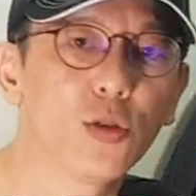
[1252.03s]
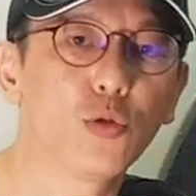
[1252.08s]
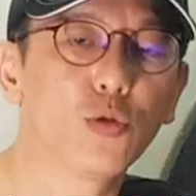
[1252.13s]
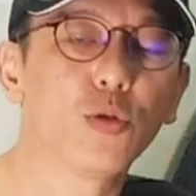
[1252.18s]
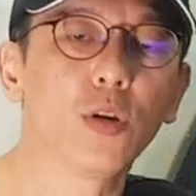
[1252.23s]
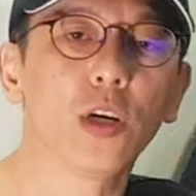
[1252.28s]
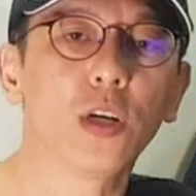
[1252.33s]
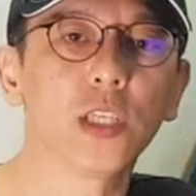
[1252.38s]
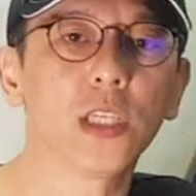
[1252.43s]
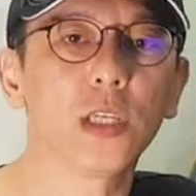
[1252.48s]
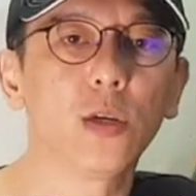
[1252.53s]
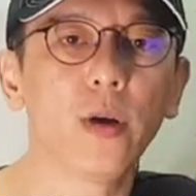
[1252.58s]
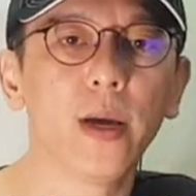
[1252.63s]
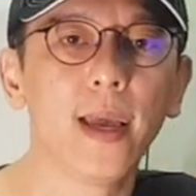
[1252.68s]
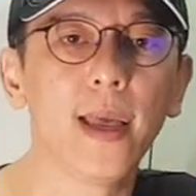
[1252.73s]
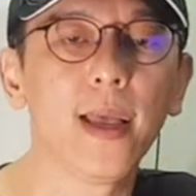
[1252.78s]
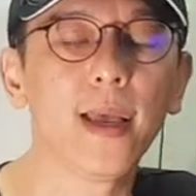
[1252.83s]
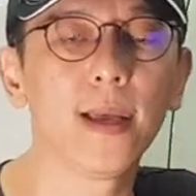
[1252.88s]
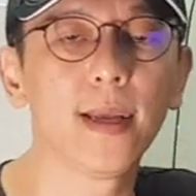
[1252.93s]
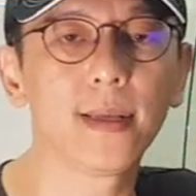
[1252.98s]
如果有机
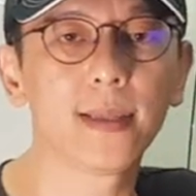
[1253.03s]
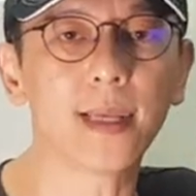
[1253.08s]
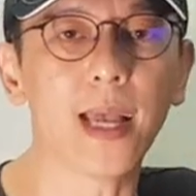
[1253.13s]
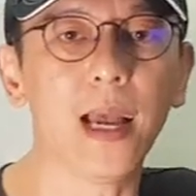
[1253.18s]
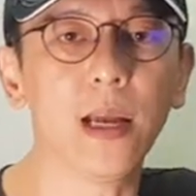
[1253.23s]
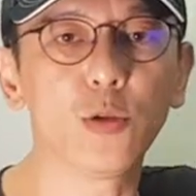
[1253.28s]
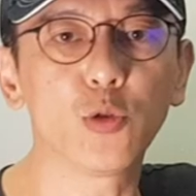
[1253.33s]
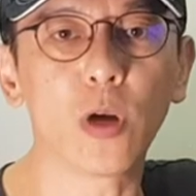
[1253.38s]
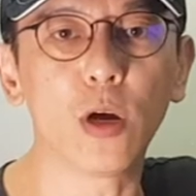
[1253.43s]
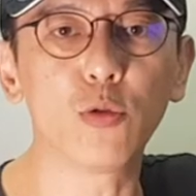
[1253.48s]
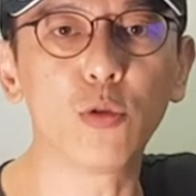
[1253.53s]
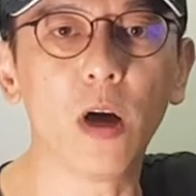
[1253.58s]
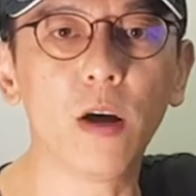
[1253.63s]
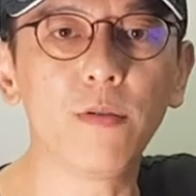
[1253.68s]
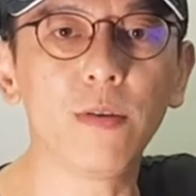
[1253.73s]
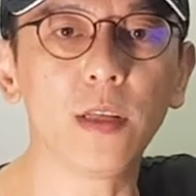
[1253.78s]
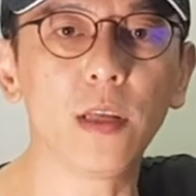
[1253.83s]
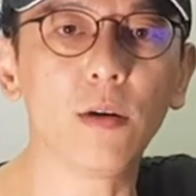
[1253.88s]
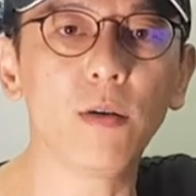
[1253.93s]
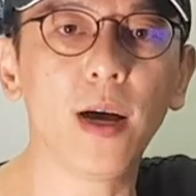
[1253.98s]
会再安装
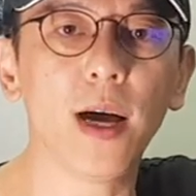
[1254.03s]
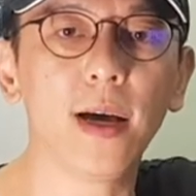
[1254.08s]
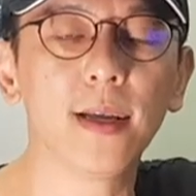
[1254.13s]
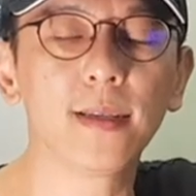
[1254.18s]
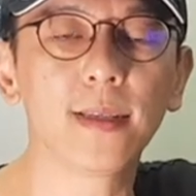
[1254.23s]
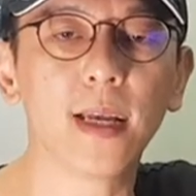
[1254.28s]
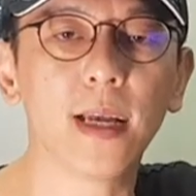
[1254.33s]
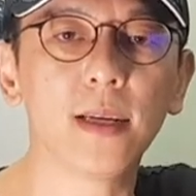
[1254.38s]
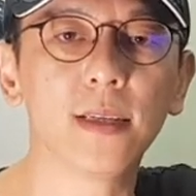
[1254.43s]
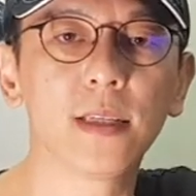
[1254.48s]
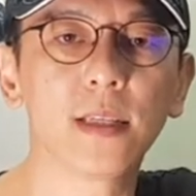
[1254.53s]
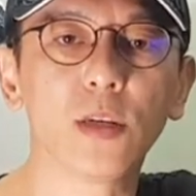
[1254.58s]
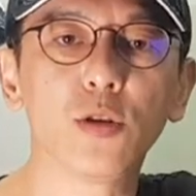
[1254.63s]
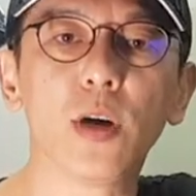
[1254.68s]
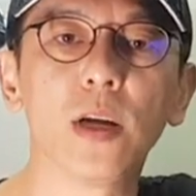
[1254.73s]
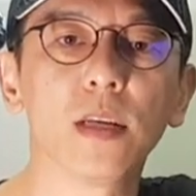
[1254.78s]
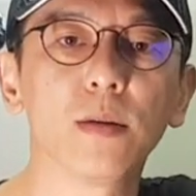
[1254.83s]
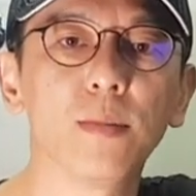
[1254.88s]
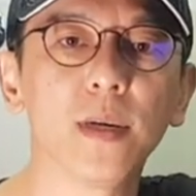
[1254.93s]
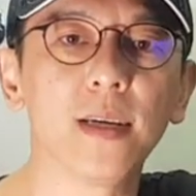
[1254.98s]
Raffle 的话，在社
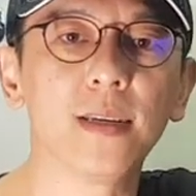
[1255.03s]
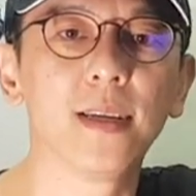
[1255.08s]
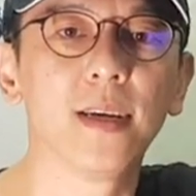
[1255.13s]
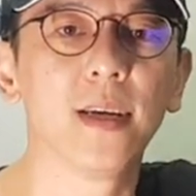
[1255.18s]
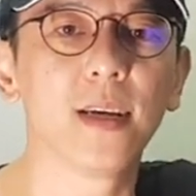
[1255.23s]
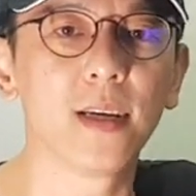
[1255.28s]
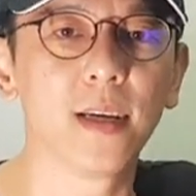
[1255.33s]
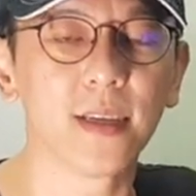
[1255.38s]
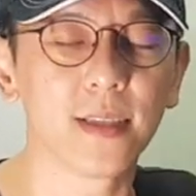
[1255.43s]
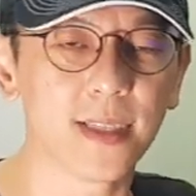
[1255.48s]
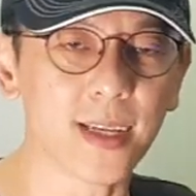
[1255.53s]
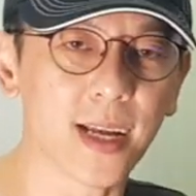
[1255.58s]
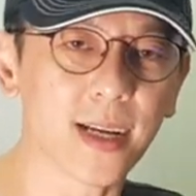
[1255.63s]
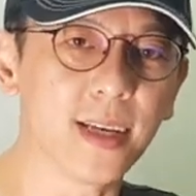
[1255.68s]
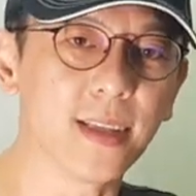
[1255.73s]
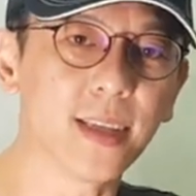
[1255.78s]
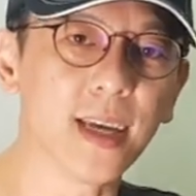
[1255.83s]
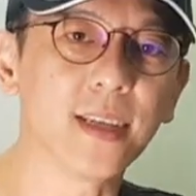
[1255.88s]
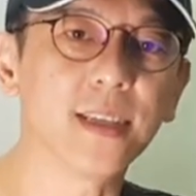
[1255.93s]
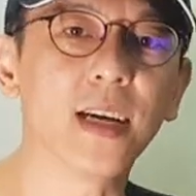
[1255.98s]
团里面再
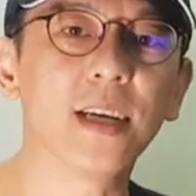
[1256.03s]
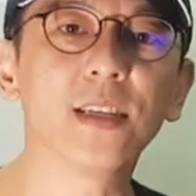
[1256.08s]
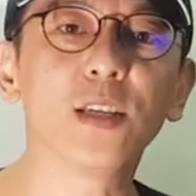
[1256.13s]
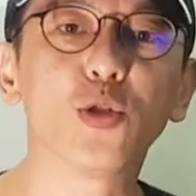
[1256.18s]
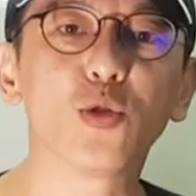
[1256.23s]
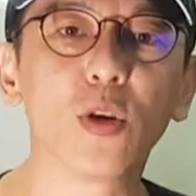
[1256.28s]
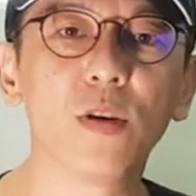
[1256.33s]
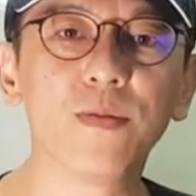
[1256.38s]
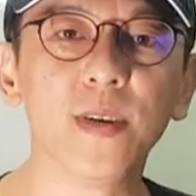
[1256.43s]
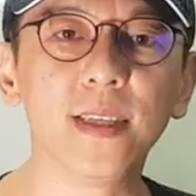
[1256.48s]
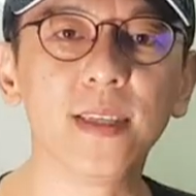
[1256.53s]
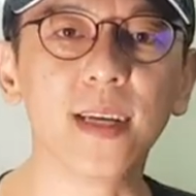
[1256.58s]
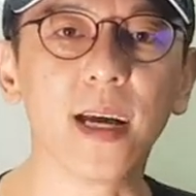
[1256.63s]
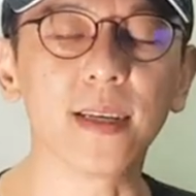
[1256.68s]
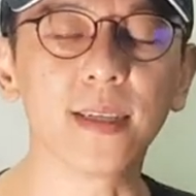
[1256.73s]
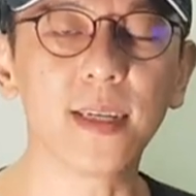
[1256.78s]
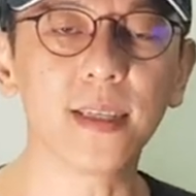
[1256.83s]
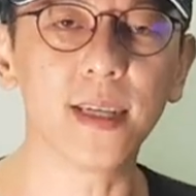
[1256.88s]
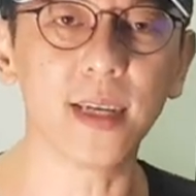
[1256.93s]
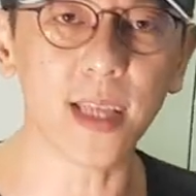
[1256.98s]
跟大家一起做分
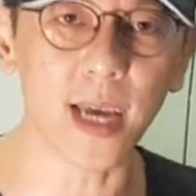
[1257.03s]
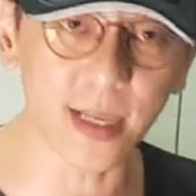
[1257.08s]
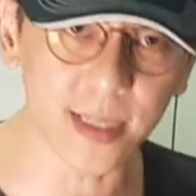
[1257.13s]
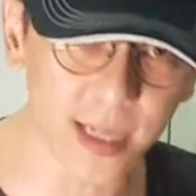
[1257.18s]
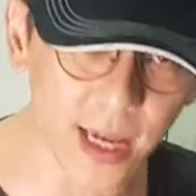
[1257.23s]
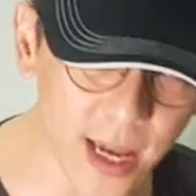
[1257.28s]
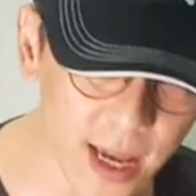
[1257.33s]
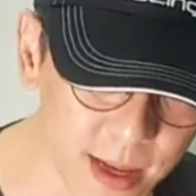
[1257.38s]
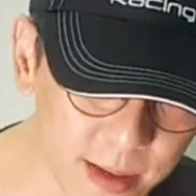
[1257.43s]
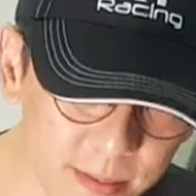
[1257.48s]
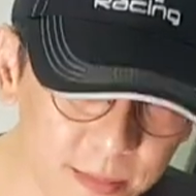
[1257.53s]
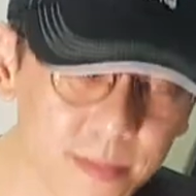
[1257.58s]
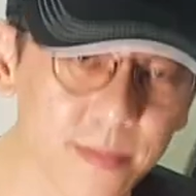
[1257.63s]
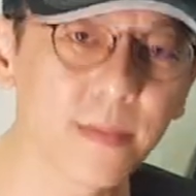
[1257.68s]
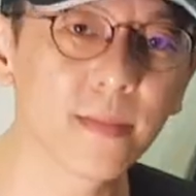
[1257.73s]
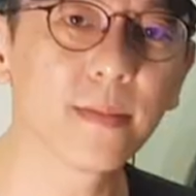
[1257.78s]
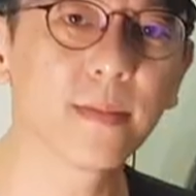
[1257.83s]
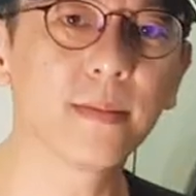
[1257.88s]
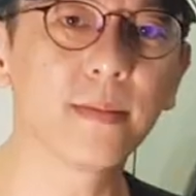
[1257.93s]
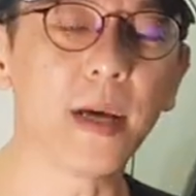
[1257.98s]
享，谢谢大家，
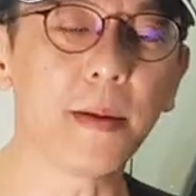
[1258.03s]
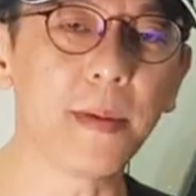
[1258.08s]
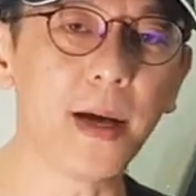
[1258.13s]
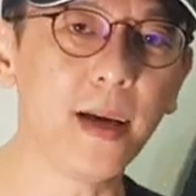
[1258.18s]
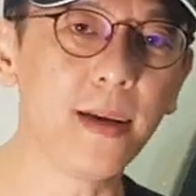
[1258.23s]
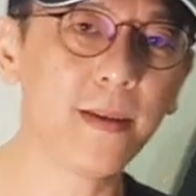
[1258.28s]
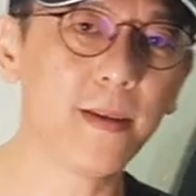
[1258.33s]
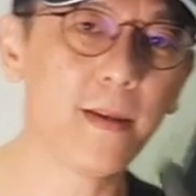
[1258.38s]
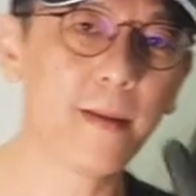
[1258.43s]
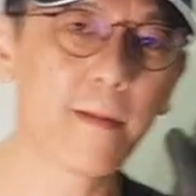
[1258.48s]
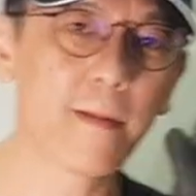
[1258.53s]
拜拜。